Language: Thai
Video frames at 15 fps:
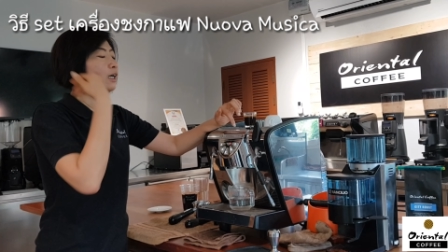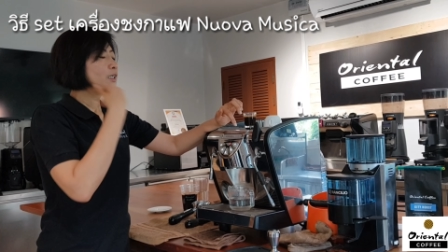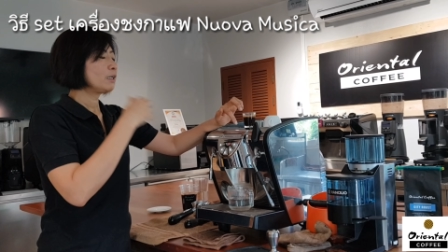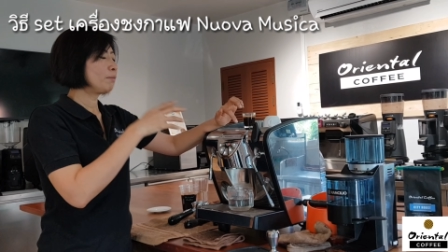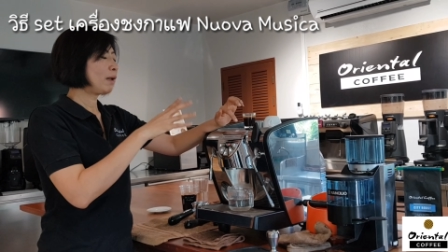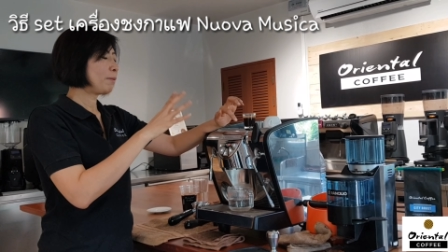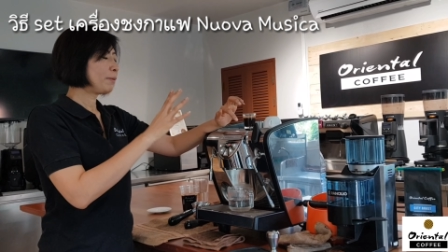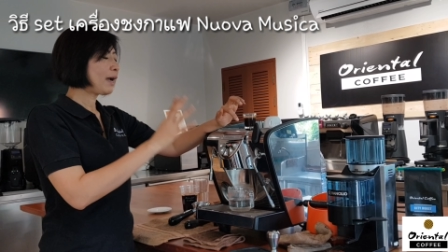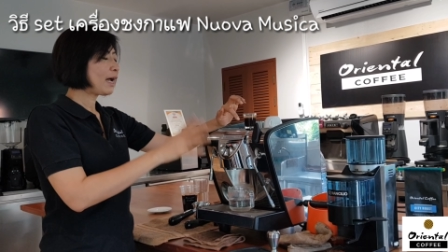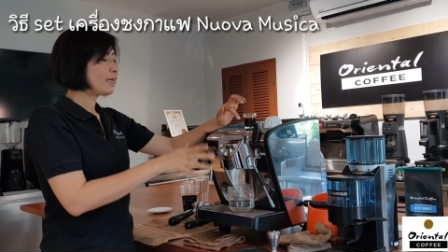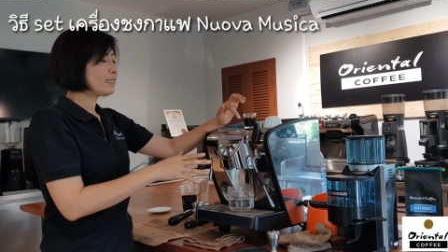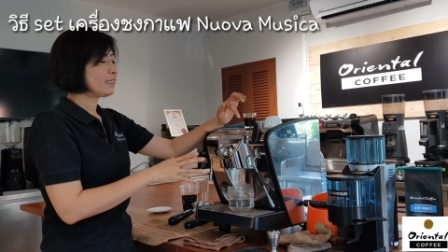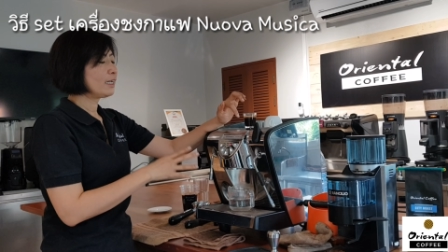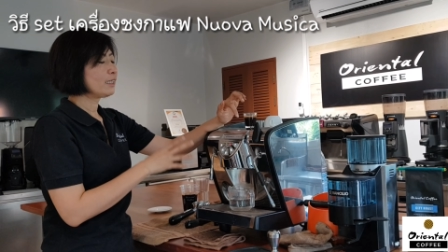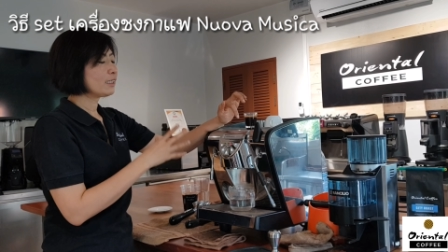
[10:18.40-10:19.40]
สำหรับการ
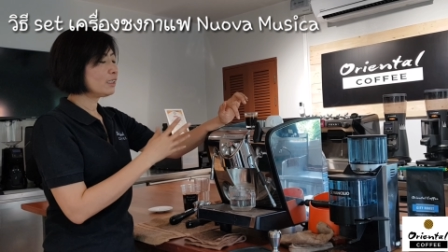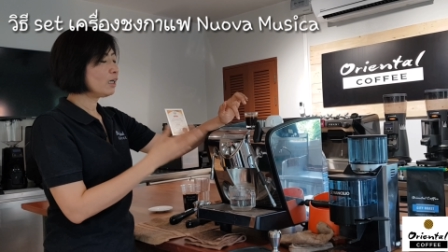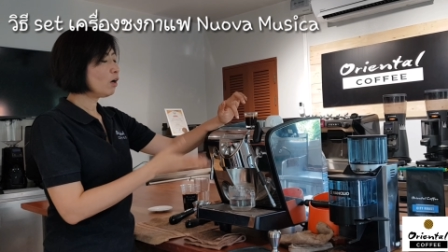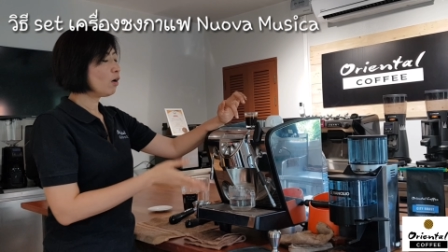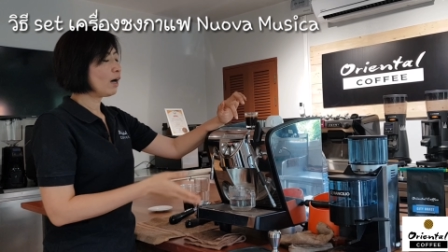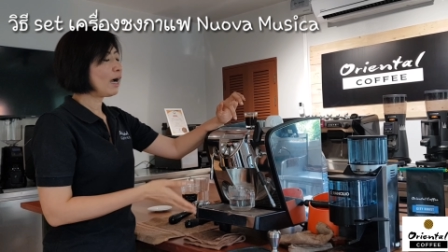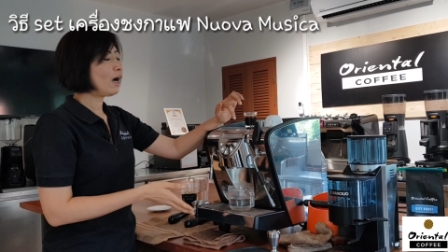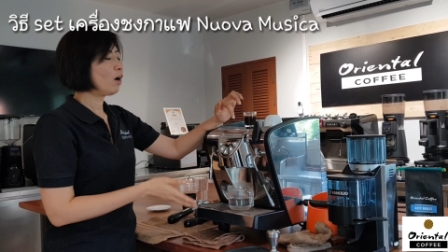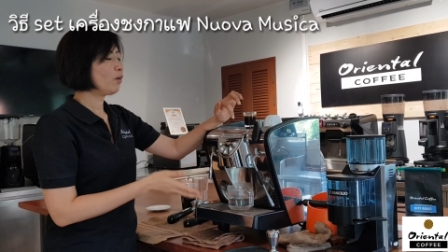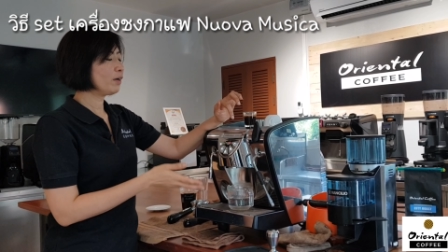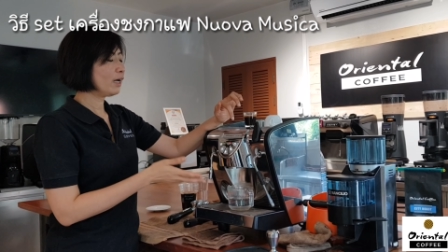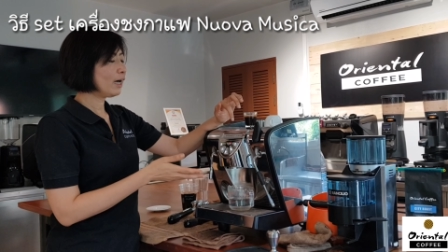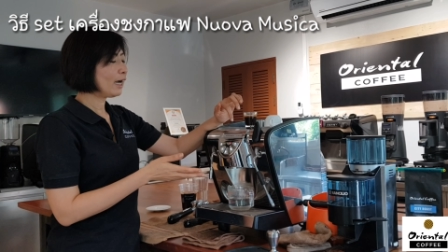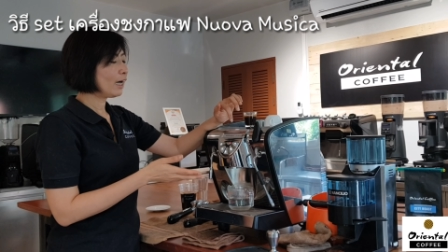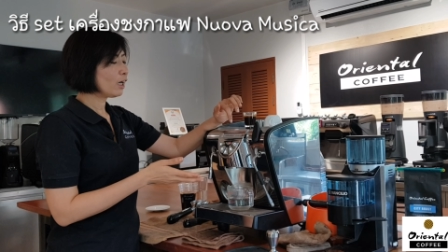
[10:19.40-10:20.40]
เซตเครื่องของเขา
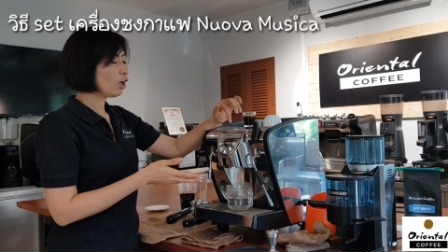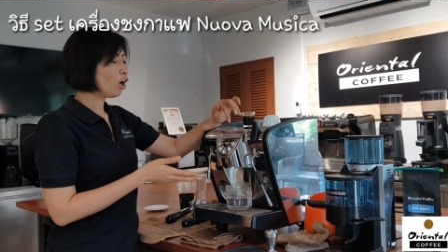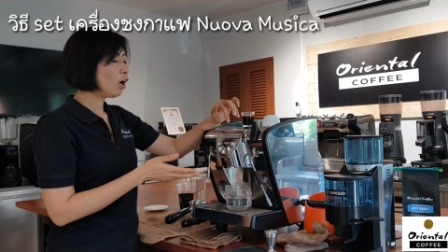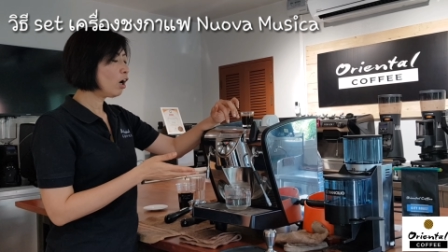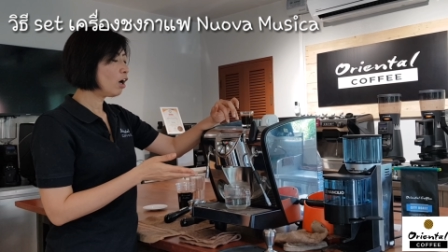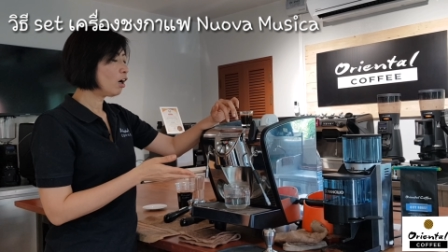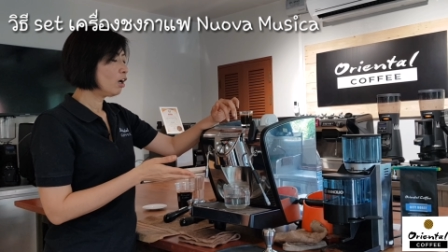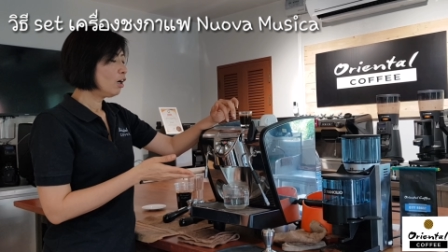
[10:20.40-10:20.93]
นะคะ ก็